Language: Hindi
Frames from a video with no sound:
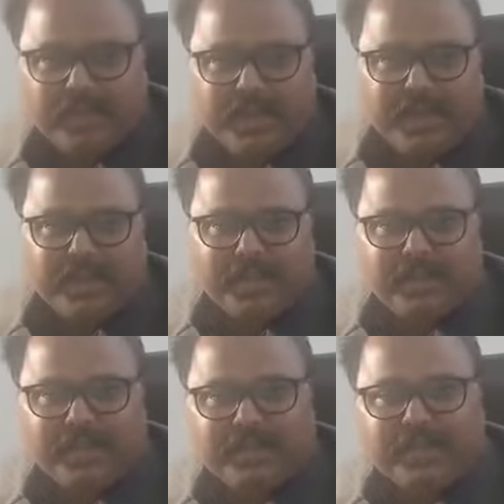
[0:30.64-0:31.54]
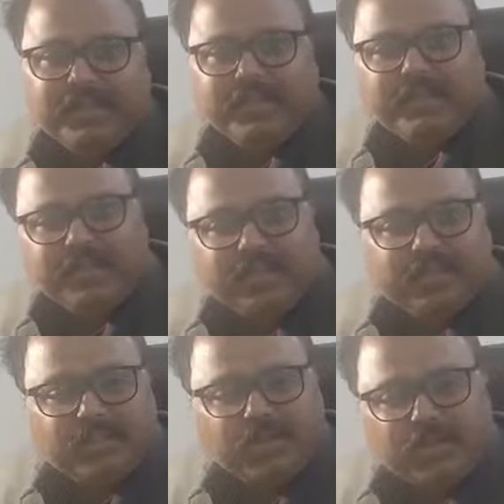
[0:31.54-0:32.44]
हो रहा है ये
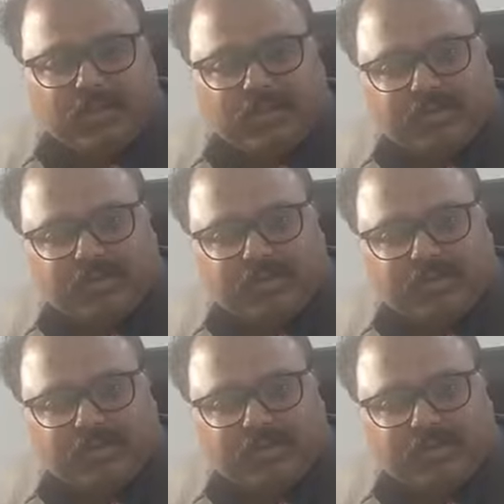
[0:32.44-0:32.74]
दौर